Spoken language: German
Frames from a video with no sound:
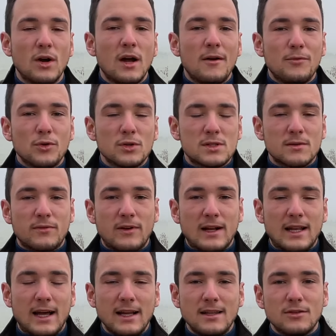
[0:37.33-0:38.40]
nur zum
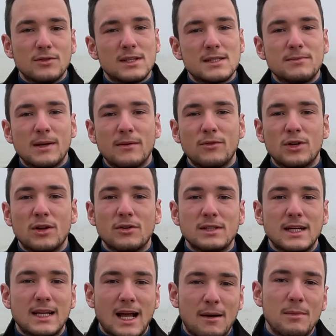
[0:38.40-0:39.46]
Vergleich und deswegen wird auch der
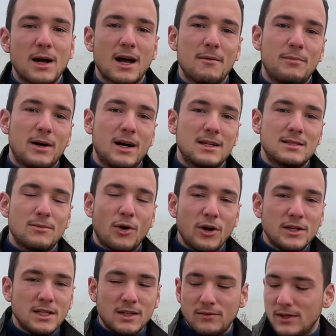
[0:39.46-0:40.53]
Kamerapart im
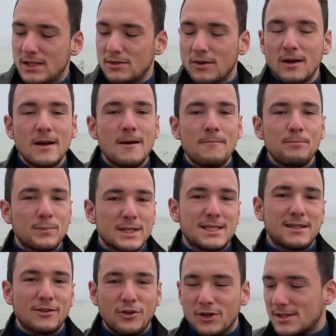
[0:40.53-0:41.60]
heutigen Video ein
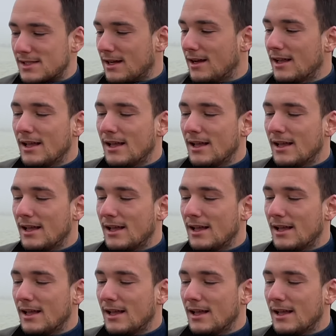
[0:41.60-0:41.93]
bisschen kürzer.